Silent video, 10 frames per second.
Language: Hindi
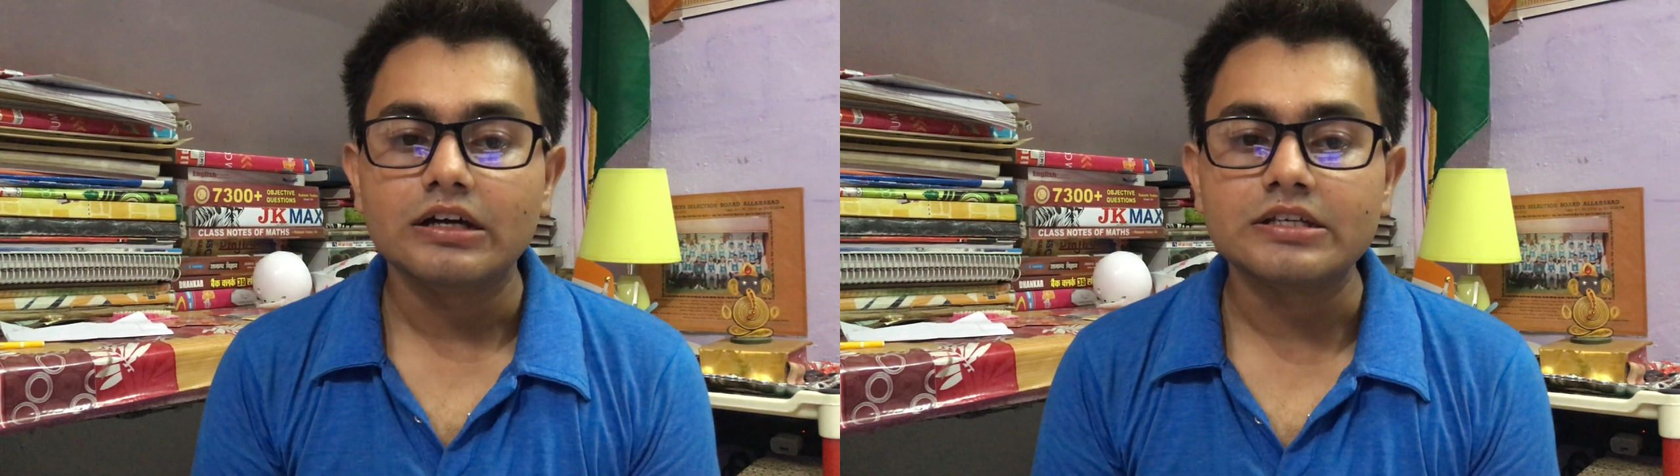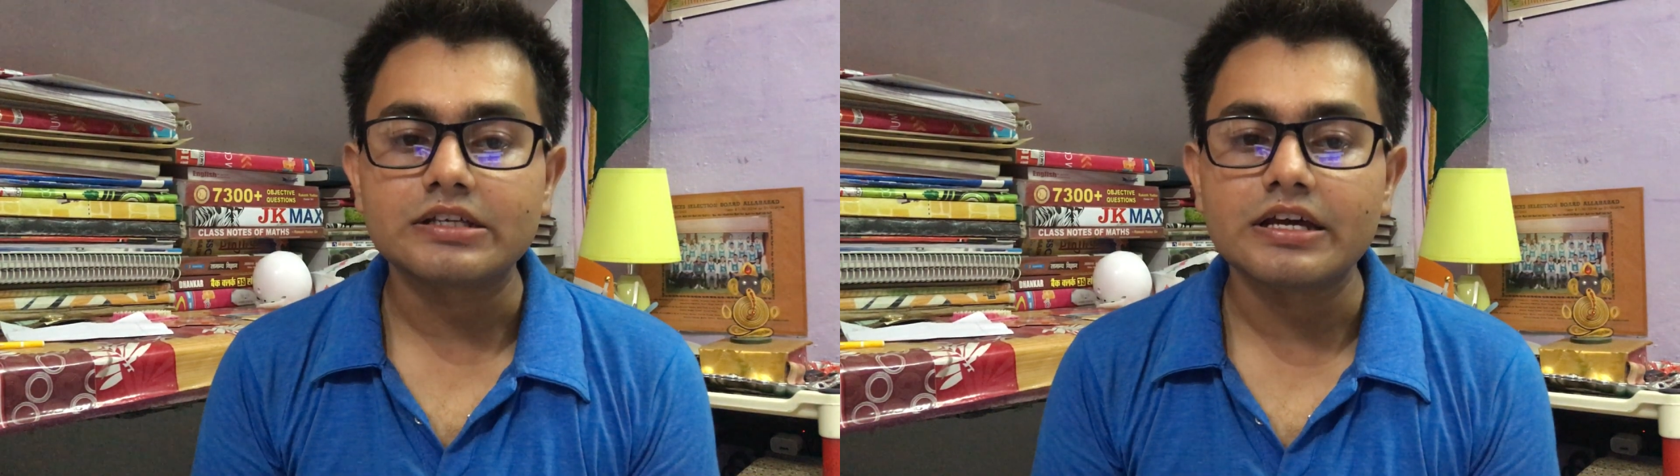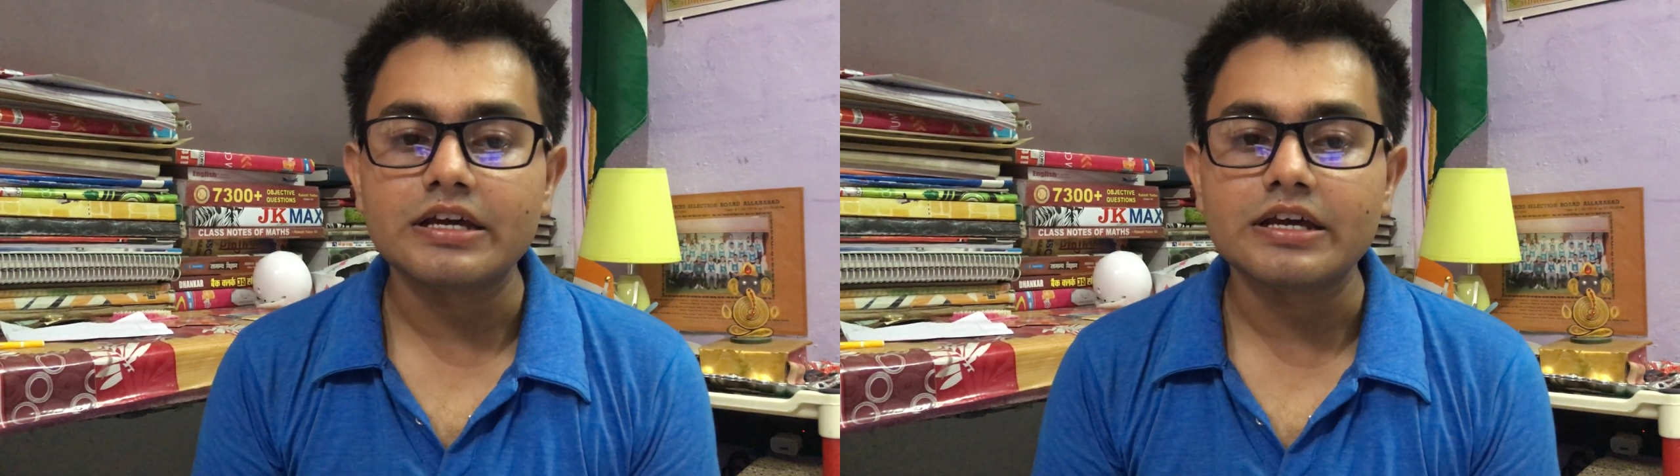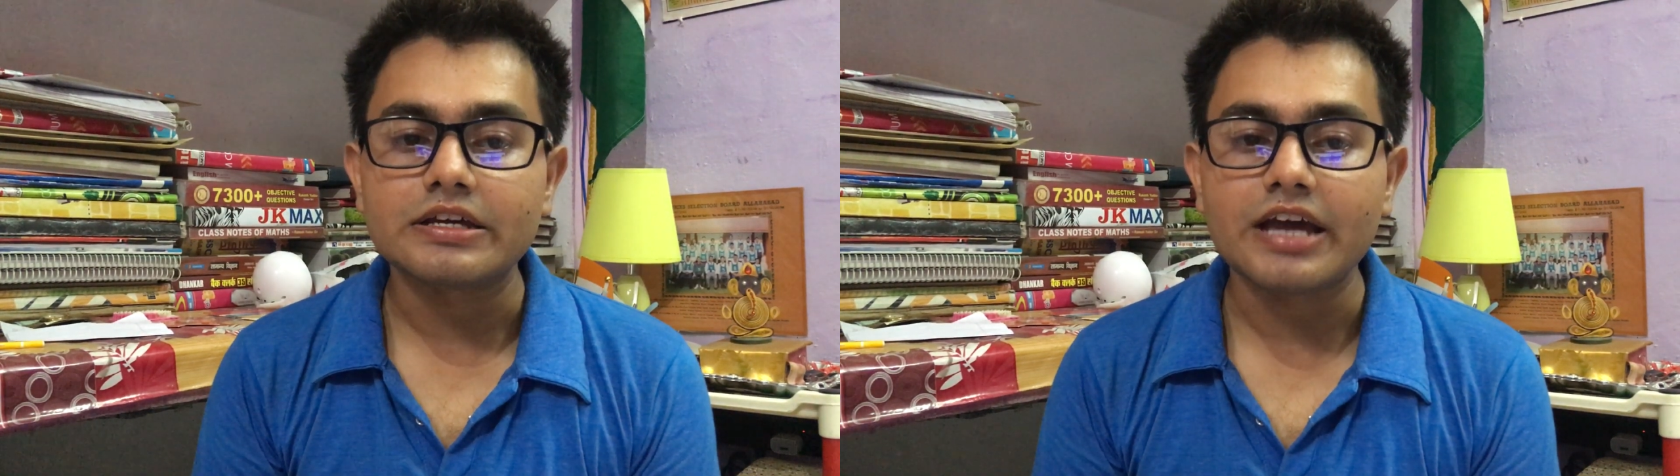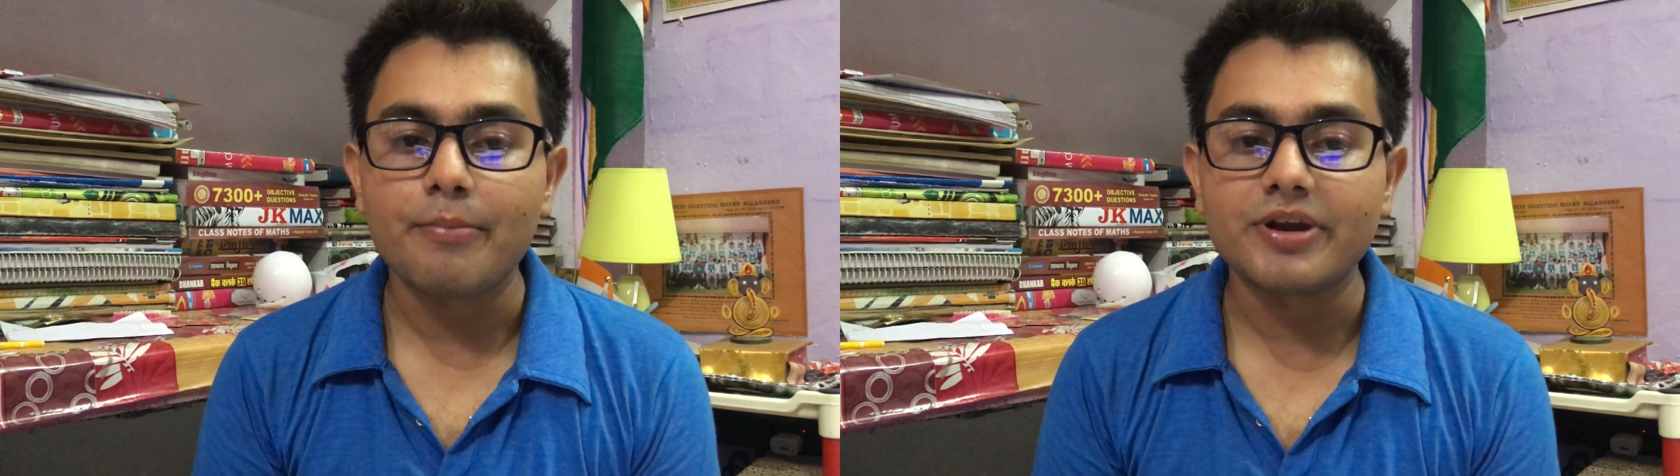इसके
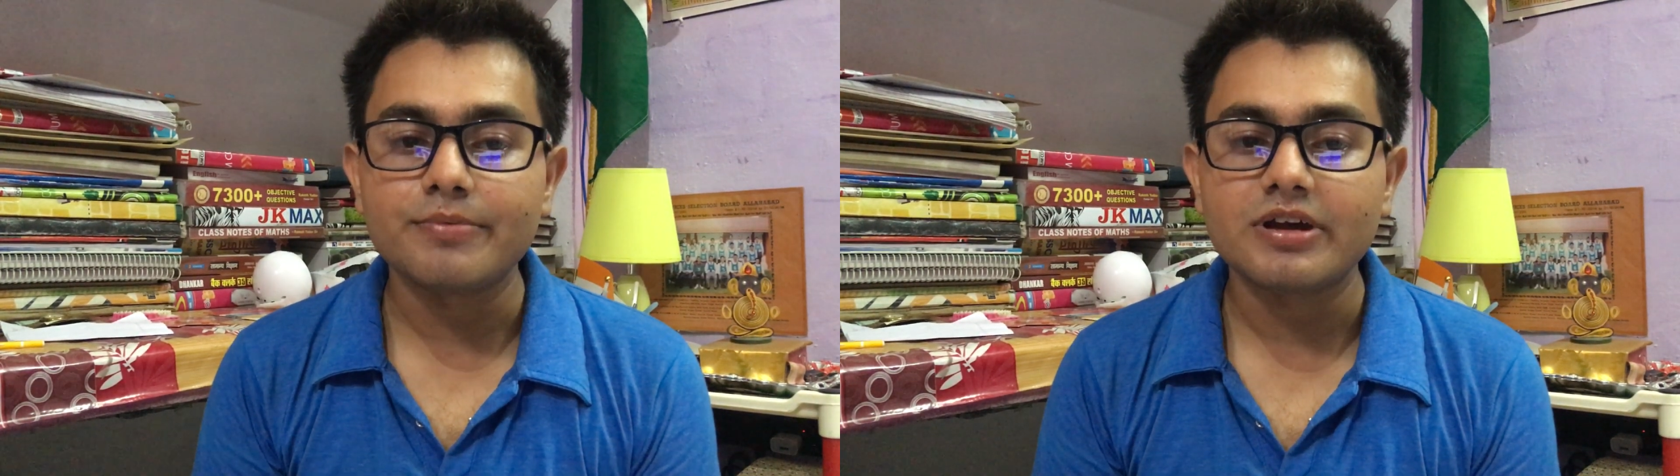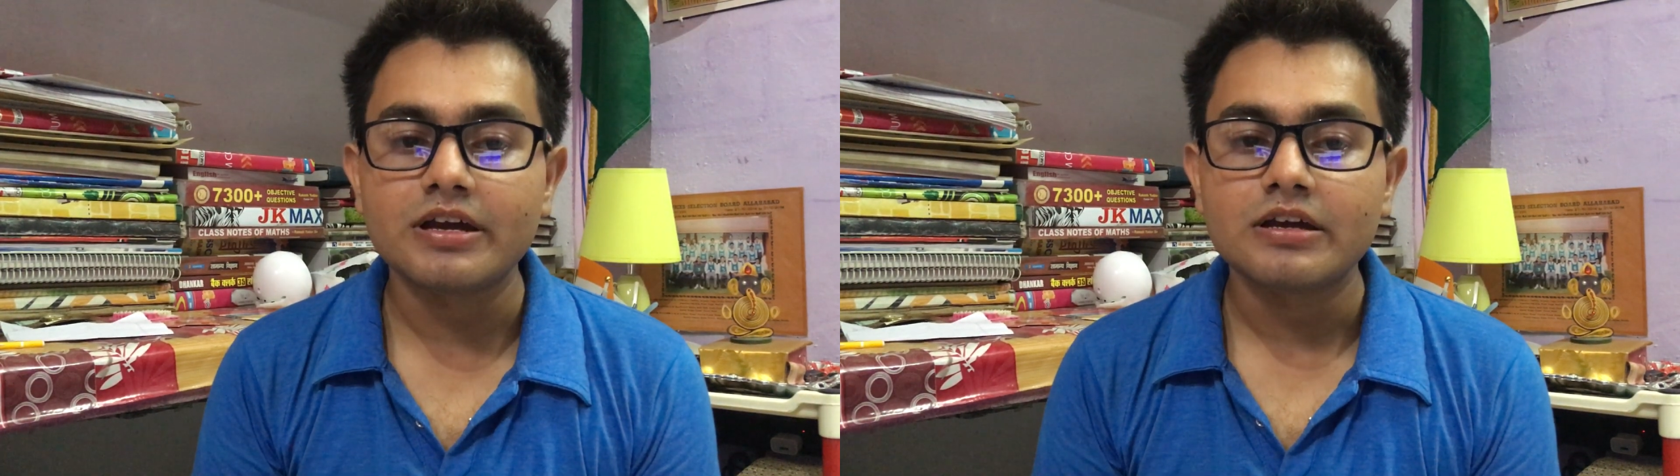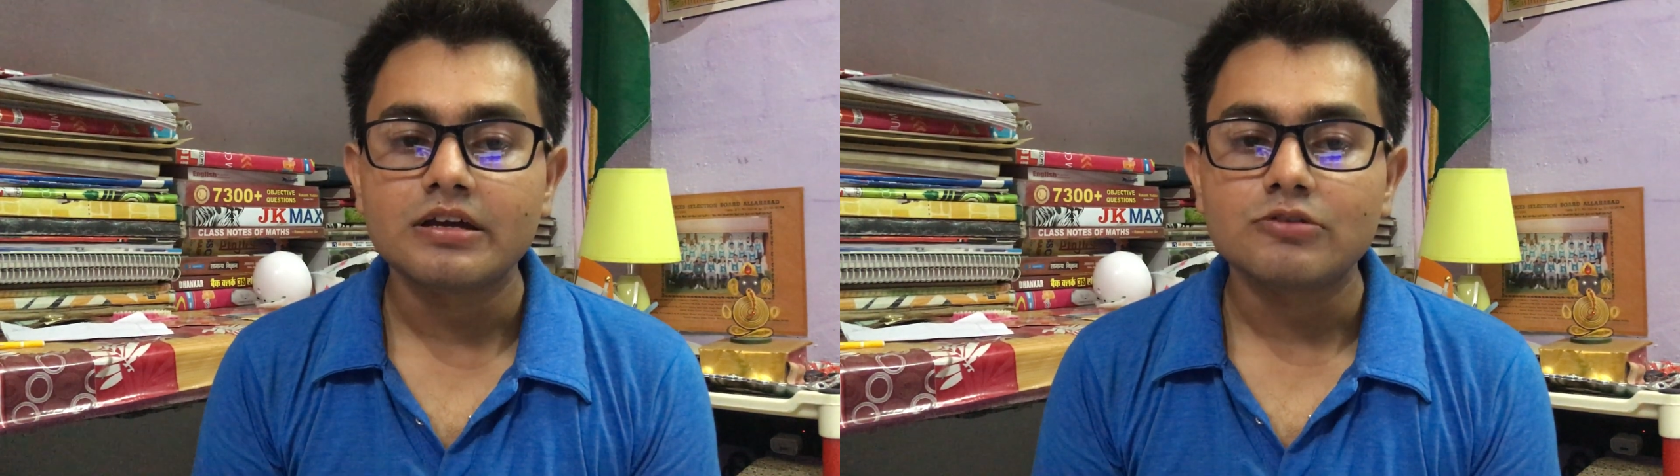कैमरे में